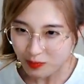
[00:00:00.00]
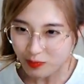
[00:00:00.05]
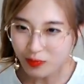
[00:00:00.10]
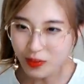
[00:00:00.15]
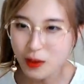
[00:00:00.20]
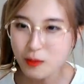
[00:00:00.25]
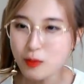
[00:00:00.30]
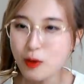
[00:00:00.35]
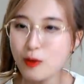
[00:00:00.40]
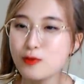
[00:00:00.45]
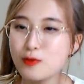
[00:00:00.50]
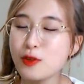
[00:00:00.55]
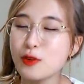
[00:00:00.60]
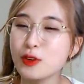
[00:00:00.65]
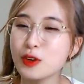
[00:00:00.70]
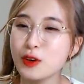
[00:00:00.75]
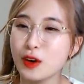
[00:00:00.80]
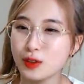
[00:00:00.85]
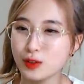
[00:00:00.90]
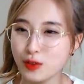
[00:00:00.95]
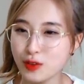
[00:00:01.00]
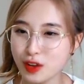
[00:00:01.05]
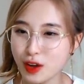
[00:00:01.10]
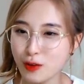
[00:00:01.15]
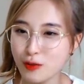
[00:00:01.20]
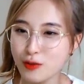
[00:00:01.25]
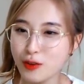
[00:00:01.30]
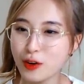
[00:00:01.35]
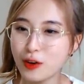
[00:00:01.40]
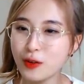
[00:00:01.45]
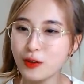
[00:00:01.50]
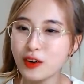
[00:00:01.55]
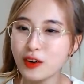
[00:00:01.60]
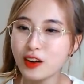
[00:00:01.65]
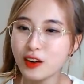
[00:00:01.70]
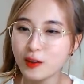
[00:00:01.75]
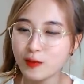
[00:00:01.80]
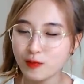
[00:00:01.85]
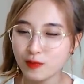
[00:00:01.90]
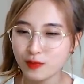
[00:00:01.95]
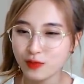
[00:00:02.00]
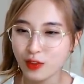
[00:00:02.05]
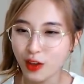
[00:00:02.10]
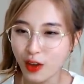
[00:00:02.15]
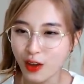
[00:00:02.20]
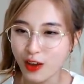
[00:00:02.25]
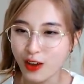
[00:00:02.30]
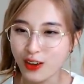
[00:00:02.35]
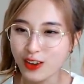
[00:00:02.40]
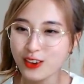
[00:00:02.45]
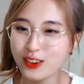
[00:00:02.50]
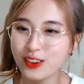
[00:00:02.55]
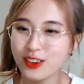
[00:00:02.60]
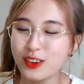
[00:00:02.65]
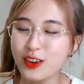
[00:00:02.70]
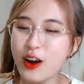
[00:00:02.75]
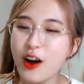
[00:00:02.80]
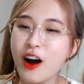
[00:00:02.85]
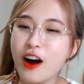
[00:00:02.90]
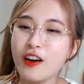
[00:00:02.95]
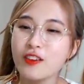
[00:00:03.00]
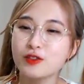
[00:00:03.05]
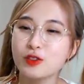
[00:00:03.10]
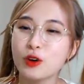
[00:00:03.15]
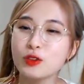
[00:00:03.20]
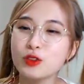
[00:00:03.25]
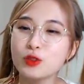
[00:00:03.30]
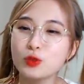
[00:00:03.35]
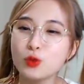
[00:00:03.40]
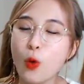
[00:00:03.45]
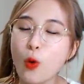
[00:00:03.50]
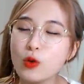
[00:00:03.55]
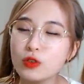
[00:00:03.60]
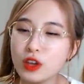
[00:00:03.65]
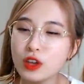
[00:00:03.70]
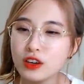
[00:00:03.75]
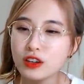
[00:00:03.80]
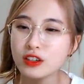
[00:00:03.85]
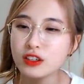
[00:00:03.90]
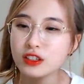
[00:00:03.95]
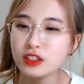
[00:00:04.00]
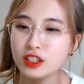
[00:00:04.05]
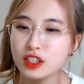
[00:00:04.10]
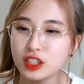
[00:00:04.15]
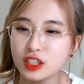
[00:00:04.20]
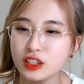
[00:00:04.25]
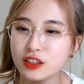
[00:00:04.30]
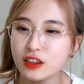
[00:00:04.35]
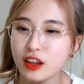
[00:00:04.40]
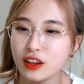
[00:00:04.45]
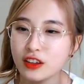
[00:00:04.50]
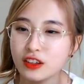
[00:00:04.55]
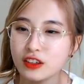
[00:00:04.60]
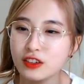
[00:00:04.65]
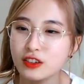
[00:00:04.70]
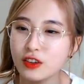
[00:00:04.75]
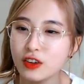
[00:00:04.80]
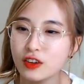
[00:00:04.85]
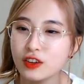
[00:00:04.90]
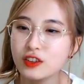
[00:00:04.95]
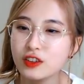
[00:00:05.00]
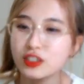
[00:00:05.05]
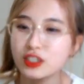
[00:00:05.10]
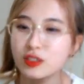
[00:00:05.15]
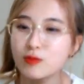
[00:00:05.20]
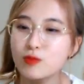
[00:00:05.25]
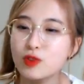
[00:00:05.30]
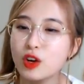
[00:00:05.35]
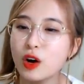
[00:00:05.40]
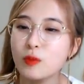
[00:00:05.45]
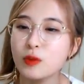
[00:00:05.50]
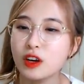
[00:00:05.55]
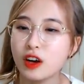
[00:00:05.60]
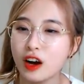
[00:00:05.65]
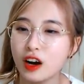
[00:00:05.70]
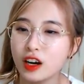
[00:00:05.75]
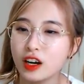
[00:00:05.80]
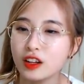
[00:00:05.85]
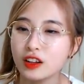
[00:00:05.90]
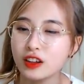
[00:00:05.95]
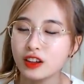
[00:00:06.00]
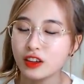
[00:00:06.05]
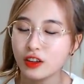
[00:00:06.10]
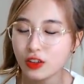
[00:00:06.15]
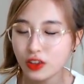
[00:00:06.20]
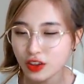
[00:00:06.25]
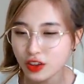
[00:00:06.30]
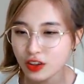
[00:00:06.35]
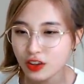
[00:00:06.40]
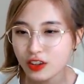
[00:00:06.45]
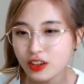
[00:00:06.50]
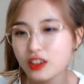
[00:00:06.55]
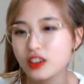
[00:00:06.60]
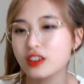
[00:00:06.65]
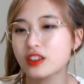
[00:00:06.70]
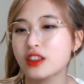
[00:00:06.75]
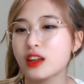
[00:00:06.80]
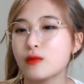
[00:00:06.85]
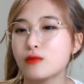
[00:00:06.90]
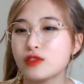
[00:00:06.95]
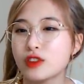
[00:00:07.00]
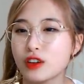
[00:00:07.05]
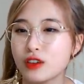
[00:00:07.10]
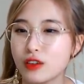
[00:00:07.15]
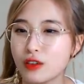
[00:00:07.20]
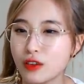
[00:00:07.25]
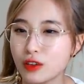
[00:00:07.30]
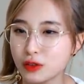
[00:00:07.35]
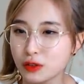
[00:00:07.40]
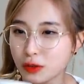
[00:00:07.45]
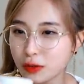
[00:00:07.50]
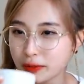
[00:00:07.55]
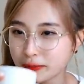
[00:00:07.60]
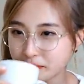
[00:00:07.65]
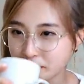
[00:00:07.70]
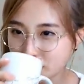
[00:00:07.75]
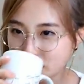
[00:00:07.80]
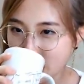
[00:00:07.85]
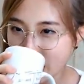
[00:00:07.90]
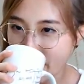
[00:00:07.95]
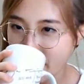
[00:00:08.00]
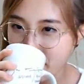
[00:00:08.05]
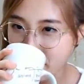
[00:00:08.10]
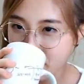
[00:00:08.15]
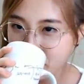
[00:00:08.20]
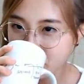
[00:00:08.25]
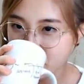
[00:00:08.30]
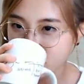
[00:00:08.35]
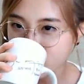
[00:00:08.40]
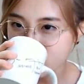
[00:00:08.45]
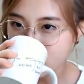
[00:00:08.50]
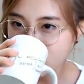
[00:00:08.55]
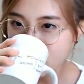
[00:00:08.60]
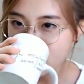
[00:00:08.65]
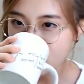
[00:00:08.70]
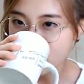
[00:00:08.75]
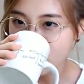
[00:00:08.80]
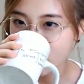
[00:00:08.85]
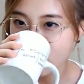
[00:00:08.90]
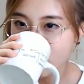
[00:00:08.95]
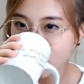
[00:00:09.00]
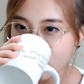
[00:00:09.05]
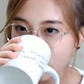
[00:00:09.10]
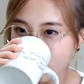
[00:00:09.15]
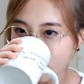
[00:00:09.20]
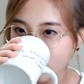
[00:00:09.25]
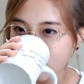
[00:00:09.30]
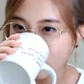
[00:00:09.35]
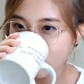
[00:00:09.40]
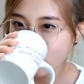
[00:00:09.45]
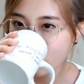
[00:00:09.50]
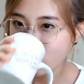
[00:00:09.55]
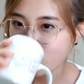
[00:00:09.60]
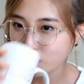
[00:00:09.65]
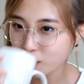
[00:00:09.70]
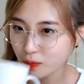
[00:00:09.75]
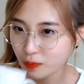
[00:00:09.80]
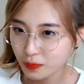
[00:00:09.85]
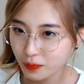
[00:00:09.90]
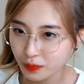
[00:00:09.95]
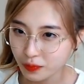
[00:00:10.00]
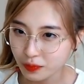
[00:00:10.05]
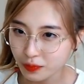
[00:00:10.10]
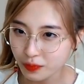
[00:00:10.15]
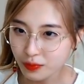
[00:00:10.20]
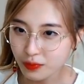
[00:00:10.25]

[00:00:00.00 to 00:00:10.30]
변성기 왔었냐고요? 네, 이렇게 저는 동생을 지킨다는 그런 집념이 강했던 기 때문에 그런 거죠. 그래, 초등학교 1학년이 이게 뭐?